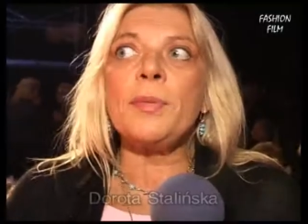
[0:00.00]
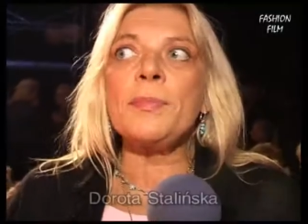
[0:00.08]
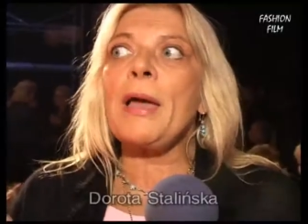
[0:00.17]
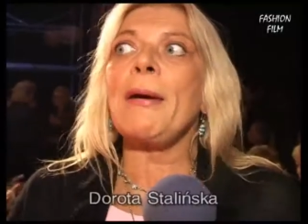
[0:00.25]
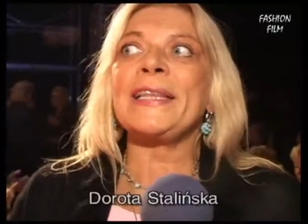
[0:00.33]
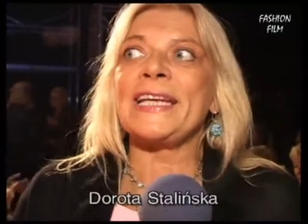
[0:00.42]

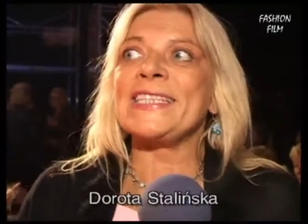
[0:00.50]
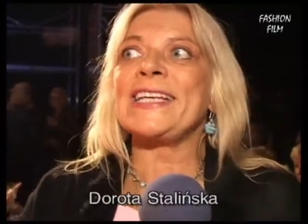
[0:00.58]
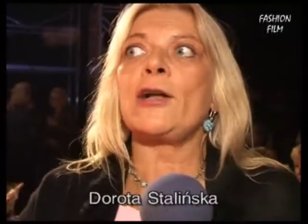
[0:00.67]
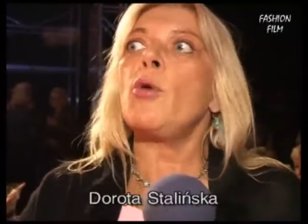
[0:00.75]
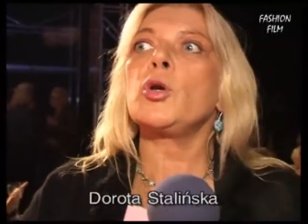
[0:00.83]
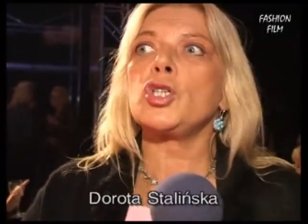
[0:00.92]
Gdybym miała
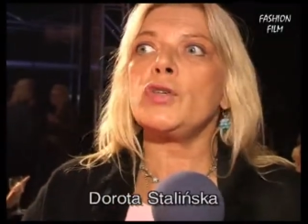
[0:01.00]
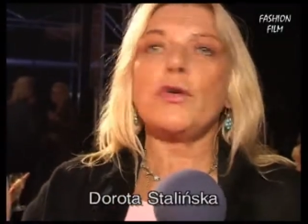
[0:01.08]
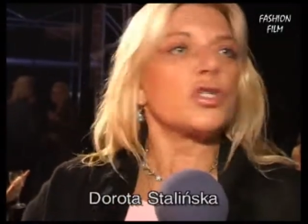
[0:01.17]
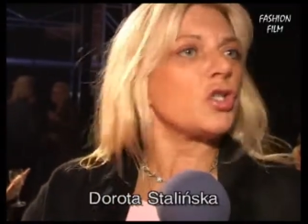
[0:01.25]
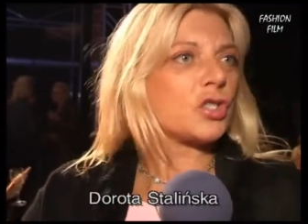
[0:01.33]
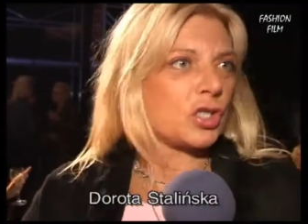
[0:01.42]
teraz taką
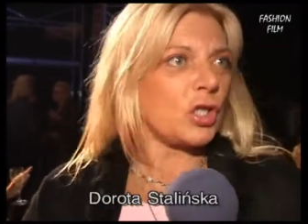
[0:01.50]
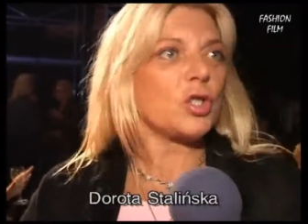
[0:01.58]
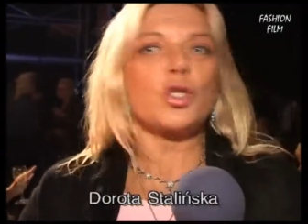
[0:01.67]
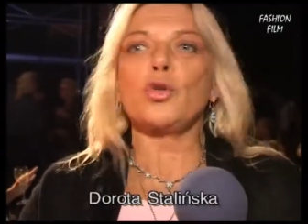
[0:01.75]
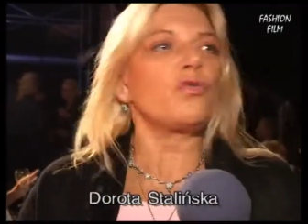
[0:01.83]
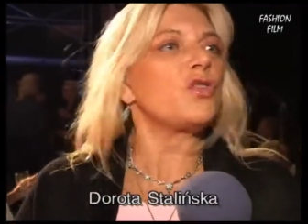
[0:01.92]
możliwość, to z
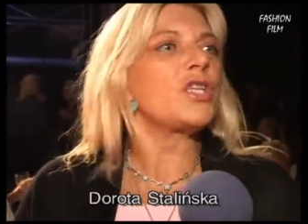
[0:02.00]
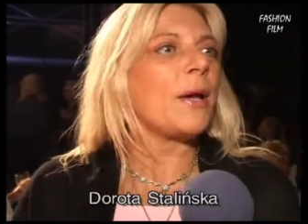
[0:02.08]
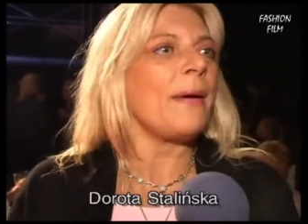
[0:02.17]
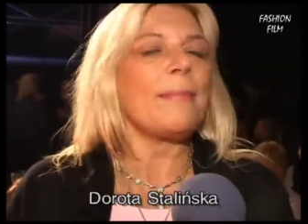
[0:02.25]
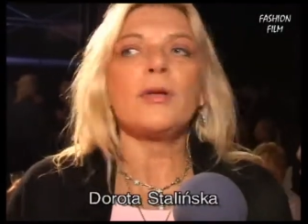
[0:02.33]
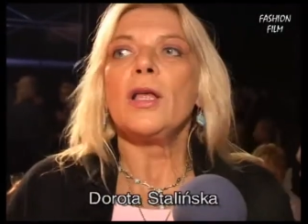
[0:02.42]
tego co tu
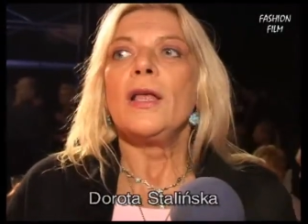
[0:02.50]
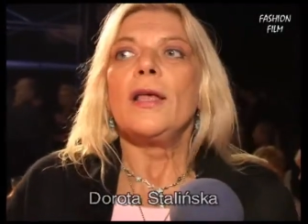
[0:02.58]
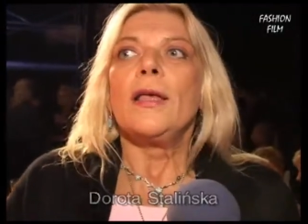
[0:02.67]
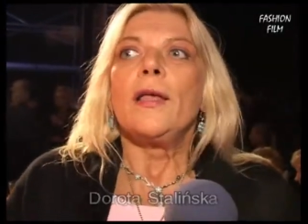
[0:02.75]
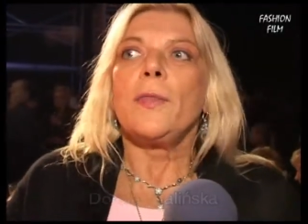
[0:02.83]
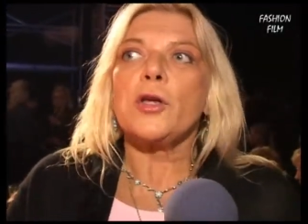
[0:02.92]
widziałam,
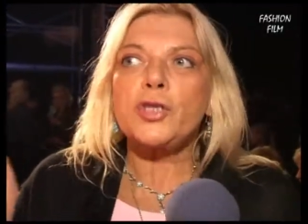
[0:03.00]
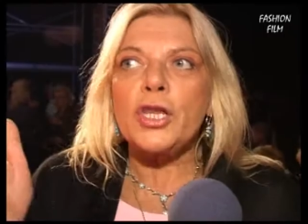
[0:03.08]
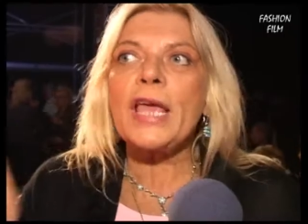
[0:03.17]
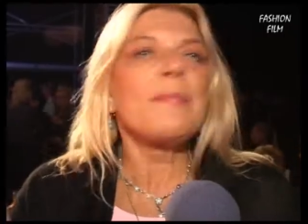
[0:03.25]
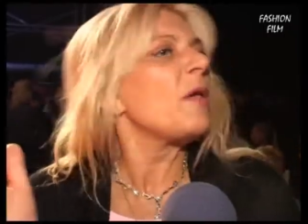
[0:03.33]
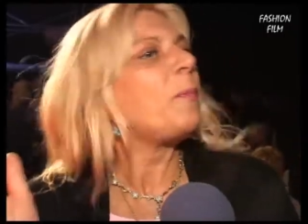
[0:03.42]
no
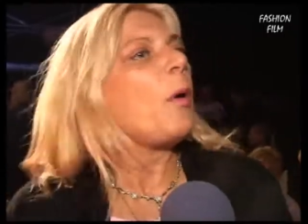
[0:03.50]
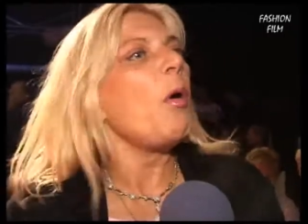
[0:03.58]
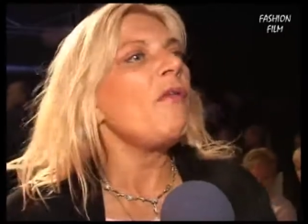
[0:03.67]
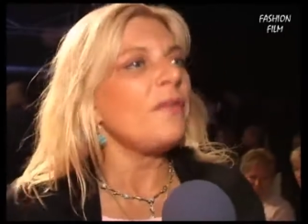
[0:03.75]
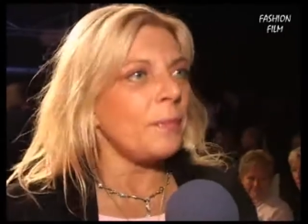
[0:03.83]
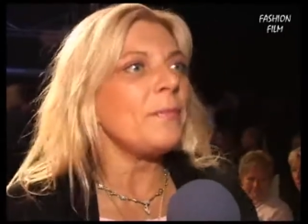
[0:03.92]
co najmniej
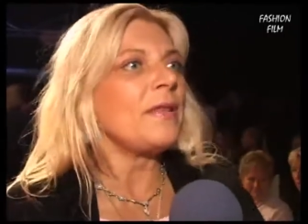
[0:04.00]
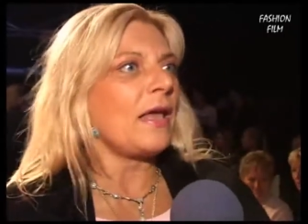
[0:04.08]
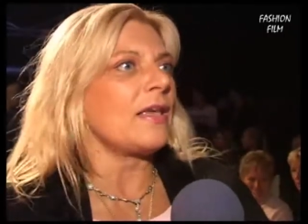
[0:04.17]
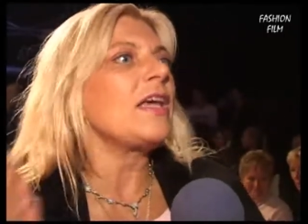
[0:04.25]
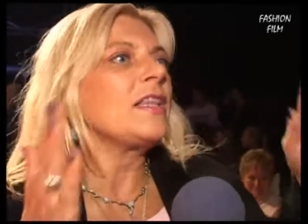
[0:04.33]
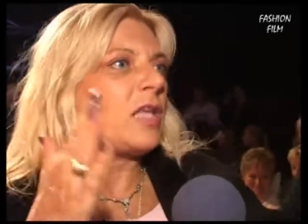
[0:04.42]
połowę
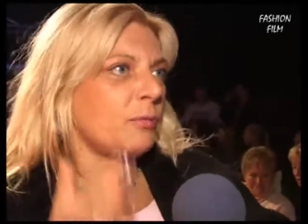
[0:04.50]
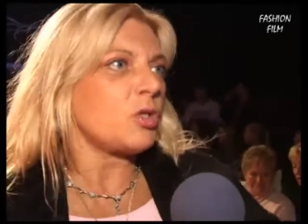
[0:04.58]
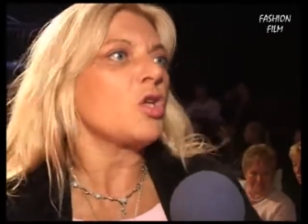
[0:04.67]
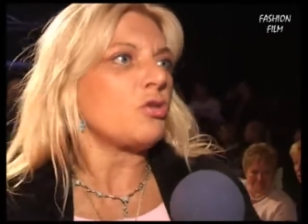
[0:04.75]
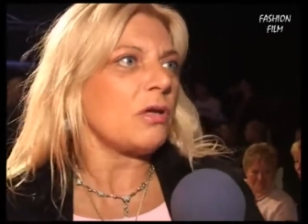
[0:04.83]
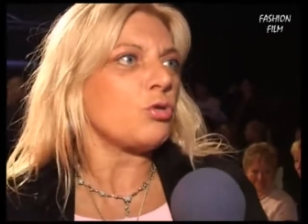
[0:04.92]
bym najchętniej
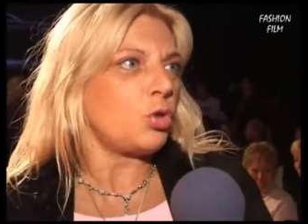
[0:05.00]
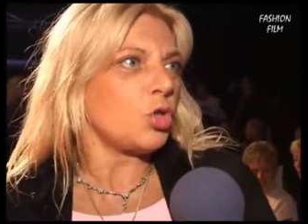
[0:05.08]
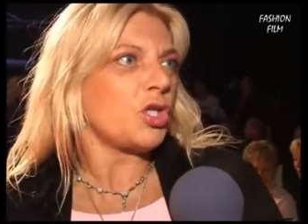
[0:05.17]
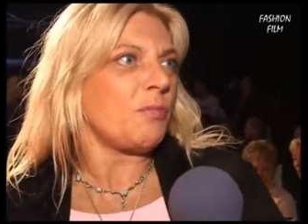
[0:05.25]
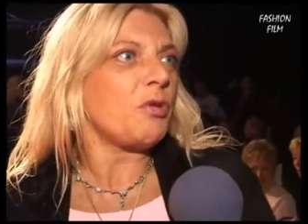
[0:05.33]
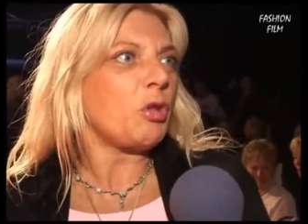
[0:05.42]
przeniosła już
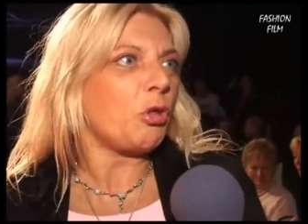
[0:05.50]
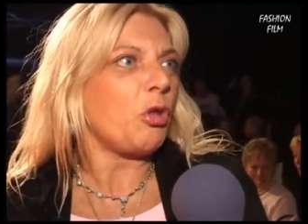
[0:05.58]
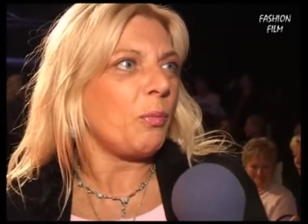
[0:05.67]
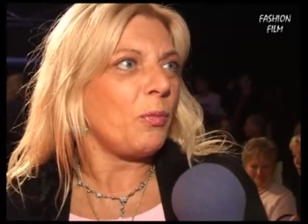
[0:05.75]
do siebie do